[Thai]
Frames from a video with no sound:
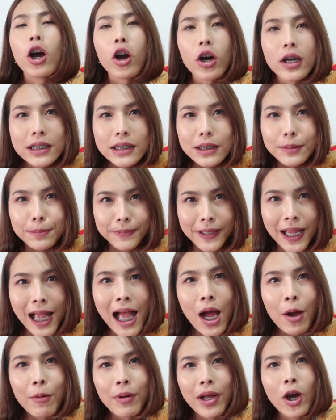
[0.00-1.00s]
ข้อที่สิบ
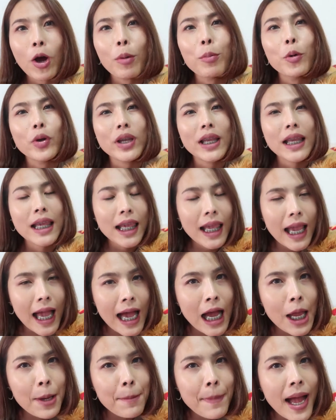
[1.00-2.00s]
เก้านะคะเป็นคนที่
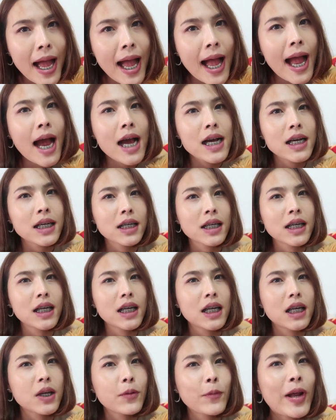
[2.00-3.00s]
อายมาก
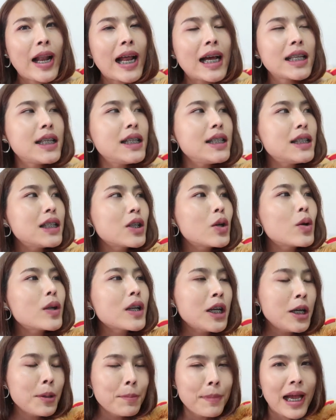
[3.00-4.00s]
เวลาที่จะต้อง
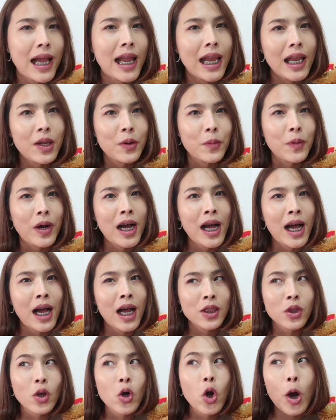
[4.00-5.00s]
ถือไมค์หรือว่า
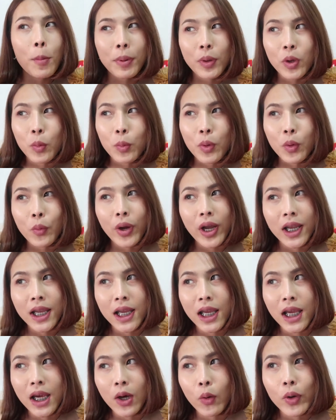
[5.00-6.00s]
ต้องออกไปอยู่บนเว
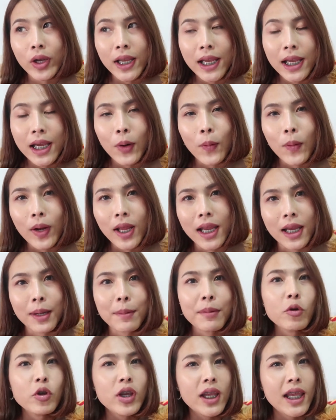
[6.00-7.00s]
ทีคนเดียวอะไรอย่างเงี้
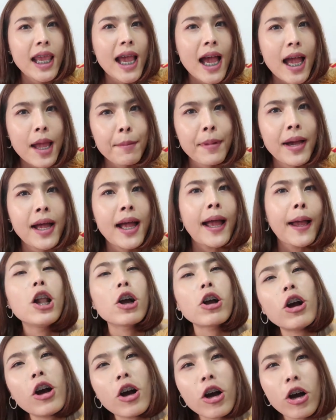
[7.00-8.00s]
ยเป็นคนขี้อายมาก
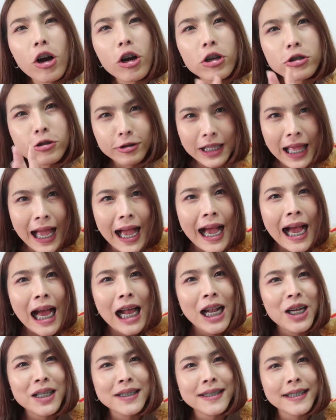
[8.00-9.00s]
แล้วก็ข้อสุดท้าย
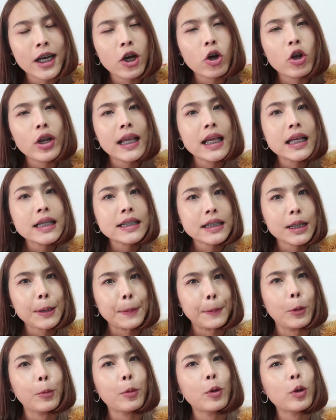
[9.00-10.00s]
นะจ๊ะข้อที่ยี่สิ
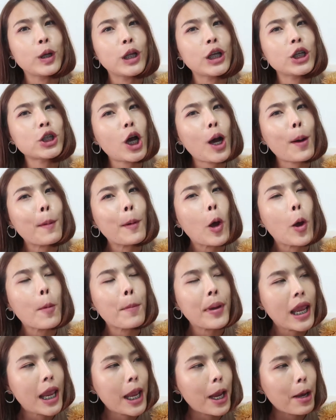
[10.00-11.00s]
บออกเป็นคนที่ชอบร้อง
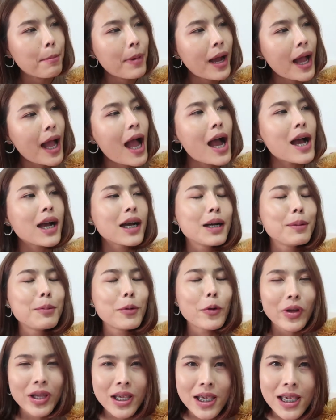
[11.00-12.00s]
เพลงมากคือ
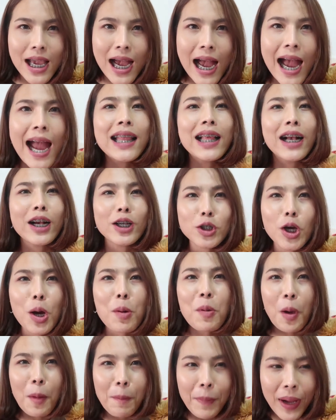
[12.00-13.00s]
เป็นคนขี้อายแต่ก็ชอ
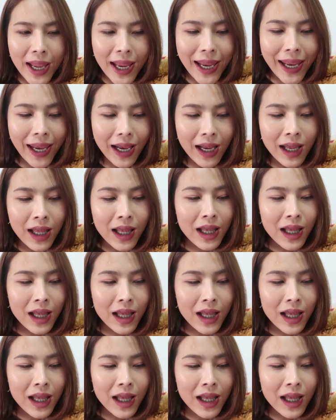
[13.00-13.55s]
บร้องเพลง